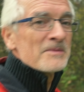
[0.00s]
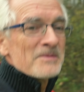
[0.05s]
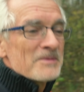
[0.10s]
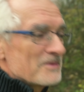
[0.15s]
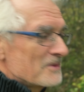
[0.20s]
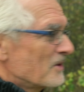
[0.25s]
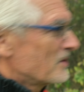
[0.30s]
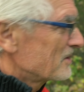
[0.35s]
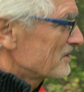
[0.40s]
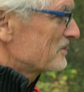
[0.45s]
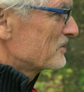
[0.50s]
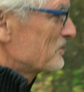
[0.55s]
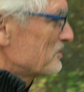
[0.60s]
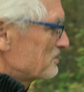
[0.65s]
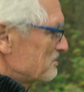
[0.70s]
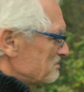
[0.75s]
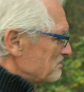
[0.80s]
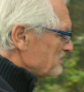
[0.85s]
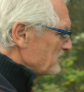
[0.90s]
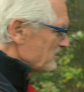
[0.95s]
Äh, ja, ich
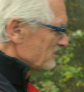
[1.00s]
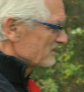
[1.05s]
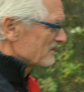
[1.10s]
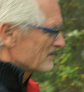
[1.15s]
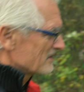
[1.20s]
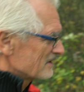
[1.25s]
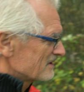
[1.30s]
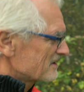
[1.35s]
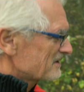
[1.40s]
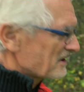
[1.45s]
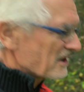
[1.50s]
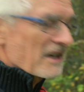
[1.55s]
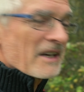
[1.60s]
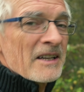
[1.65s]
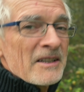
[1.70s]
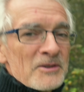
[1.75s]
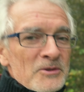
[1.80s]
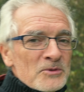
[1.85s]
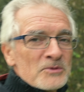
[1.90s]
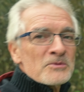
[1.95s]
bin der
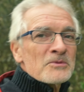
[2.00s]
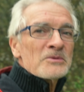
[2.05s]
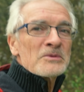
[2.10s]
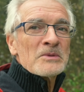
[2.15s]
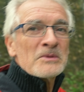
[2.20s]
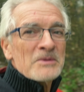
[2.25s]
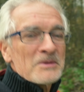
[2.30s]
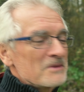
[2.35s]
Gerald und